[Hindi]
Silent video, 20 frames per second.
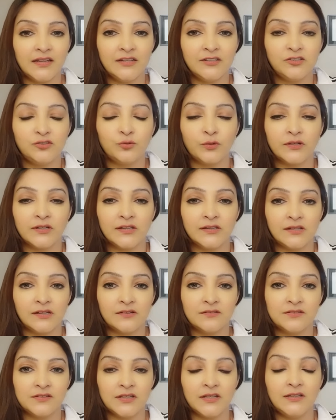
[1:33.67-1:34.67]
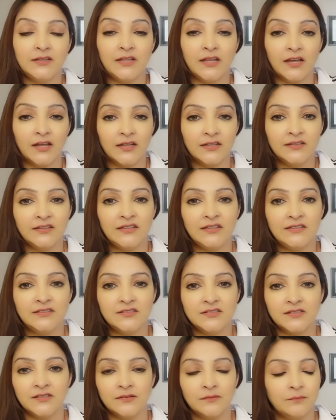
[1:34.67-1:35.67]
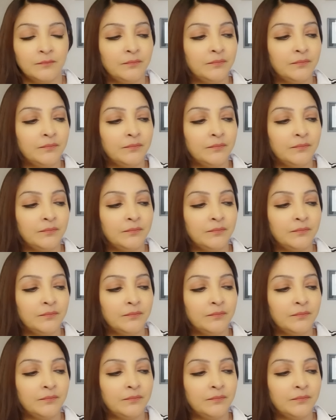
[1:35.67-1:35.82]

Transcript: है ईश्वर की तरफ से ध्यान दीजिए